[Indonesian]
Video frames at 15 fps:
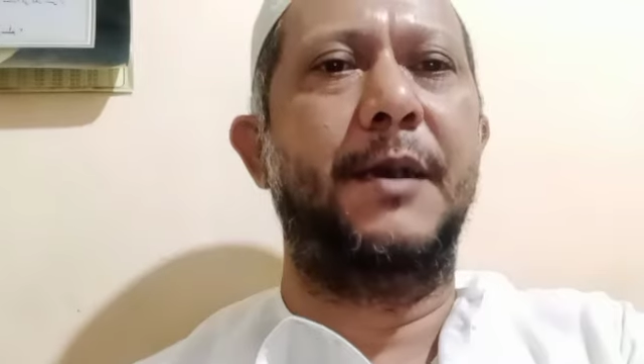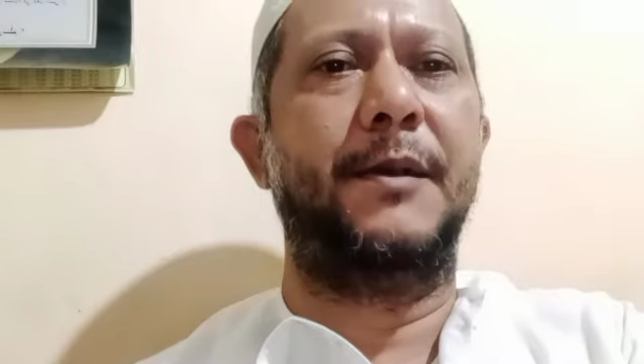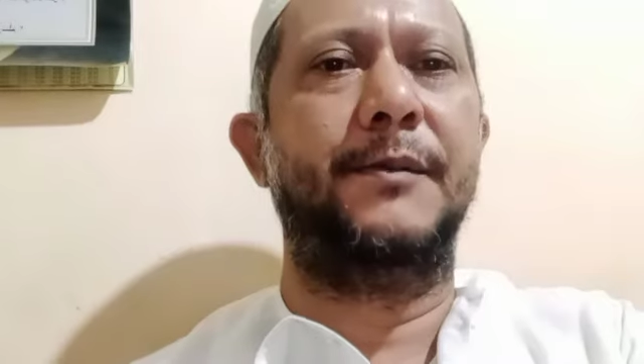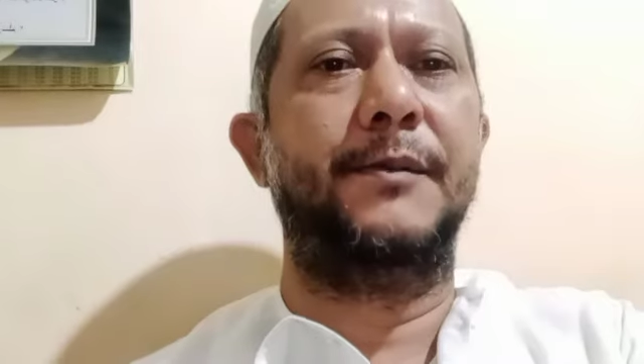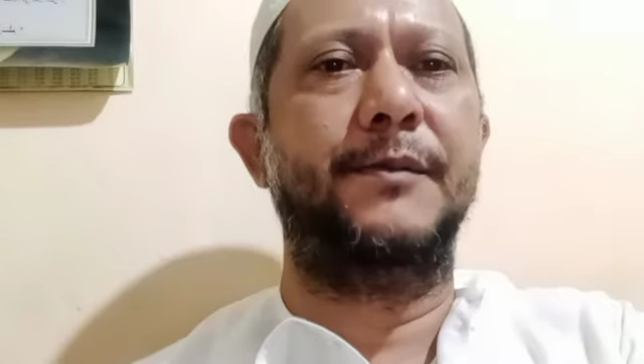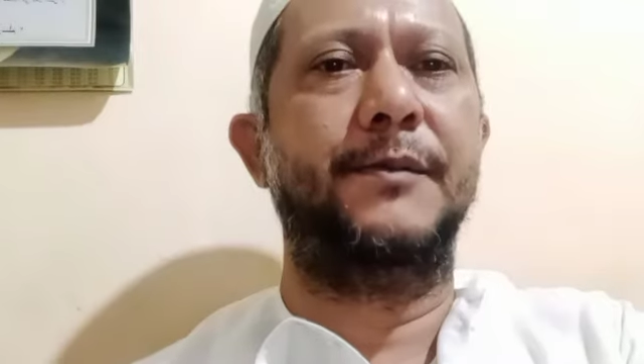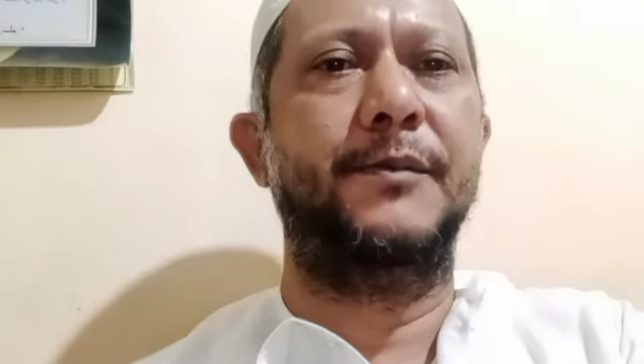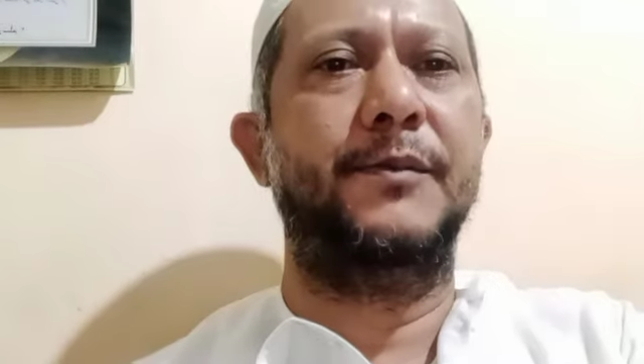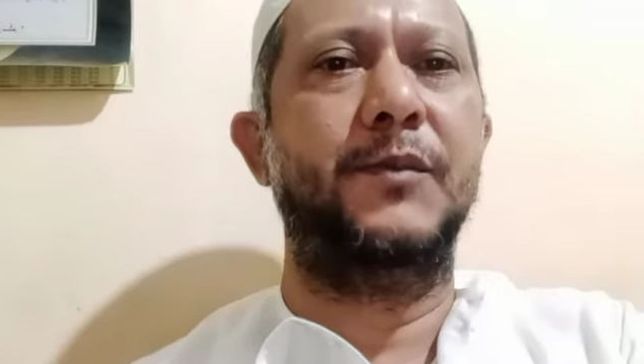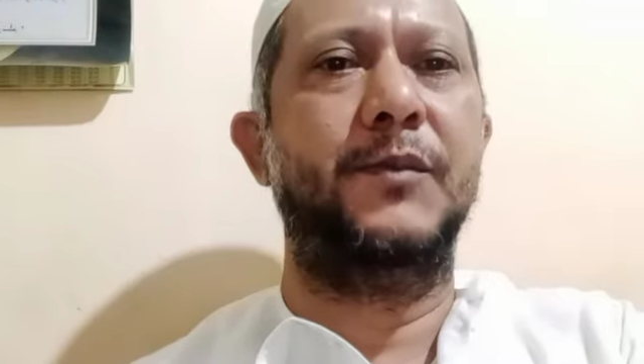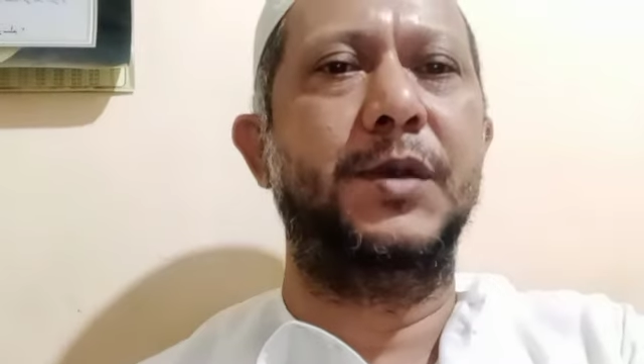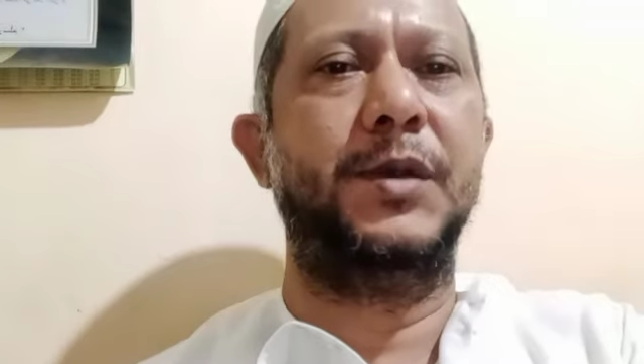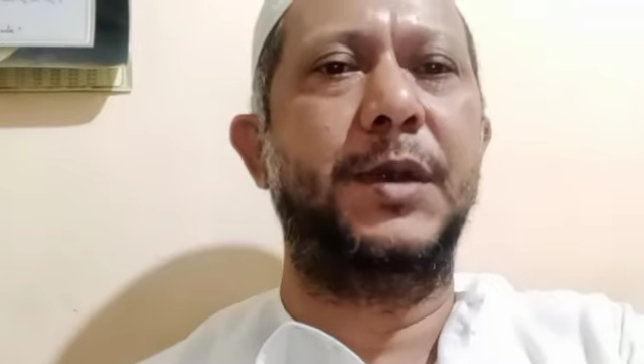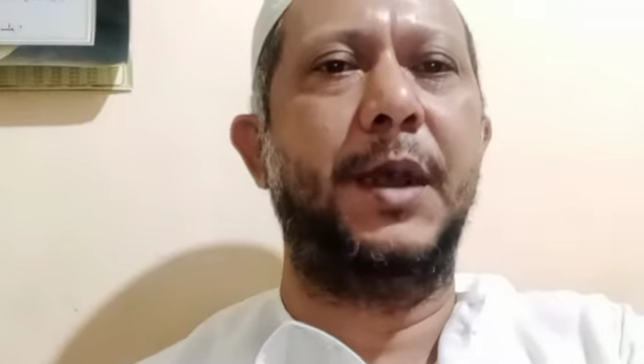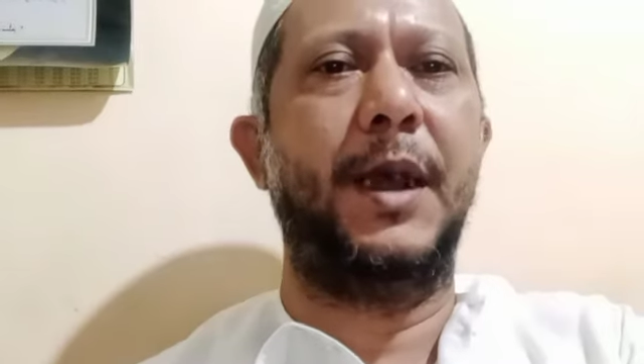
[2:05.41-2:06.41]
wa
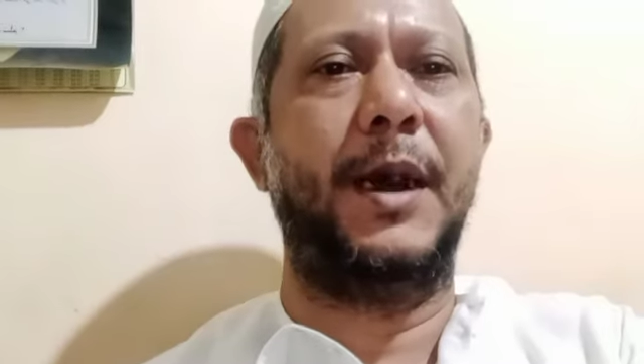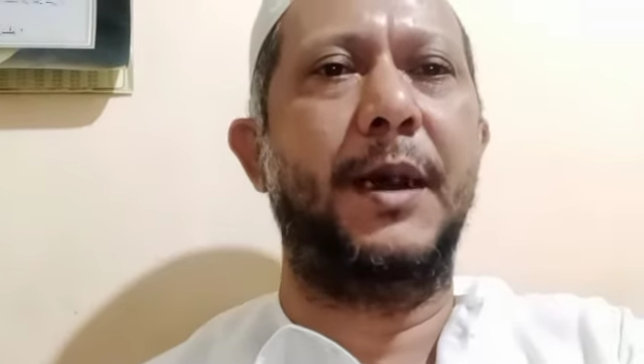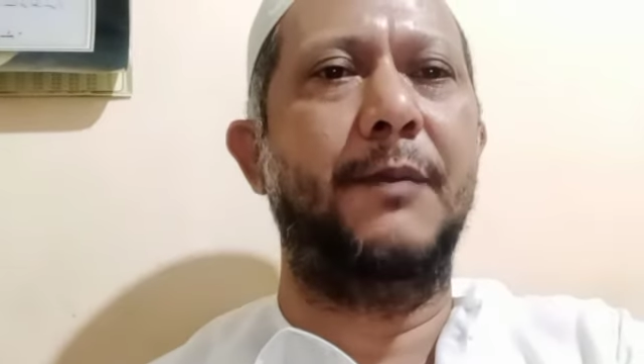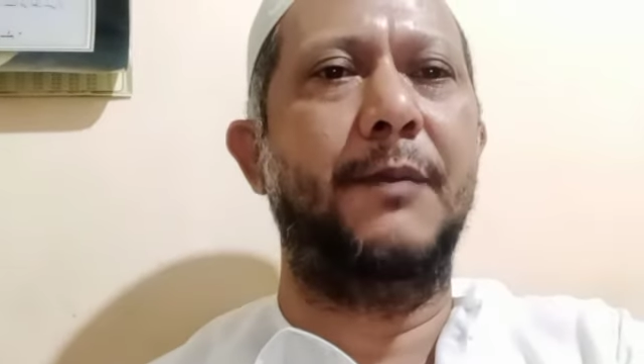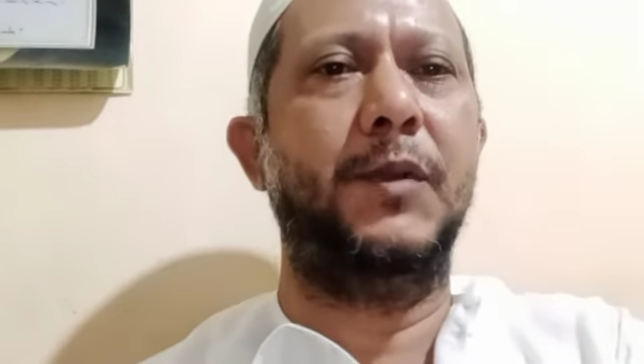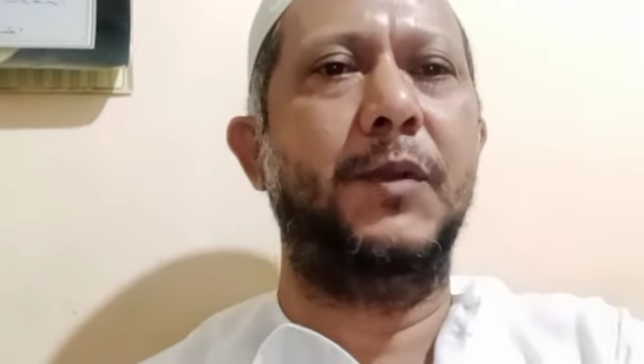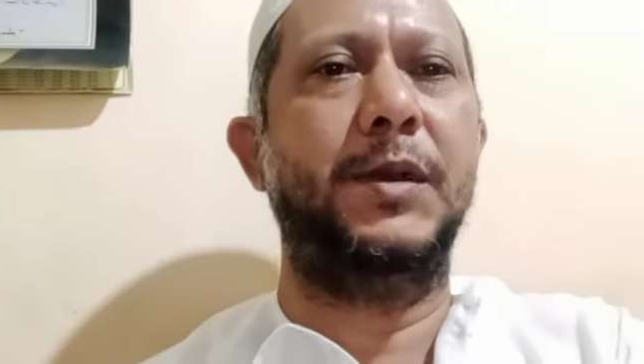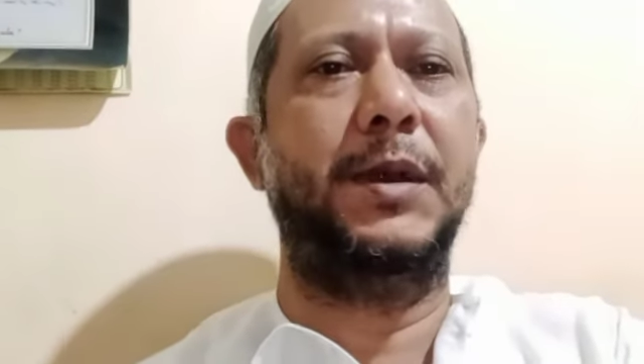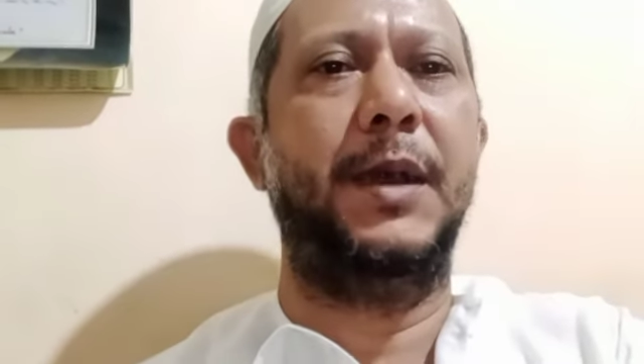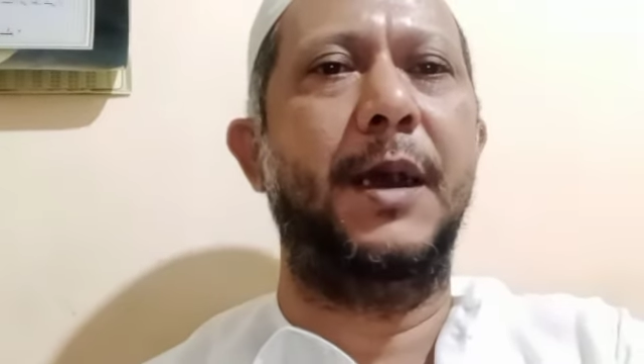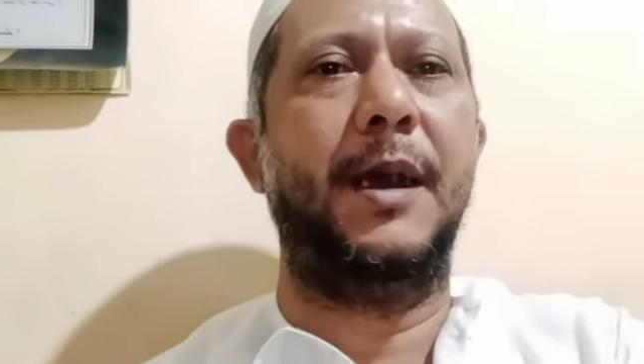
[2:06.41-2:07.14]
qawlu bil lisan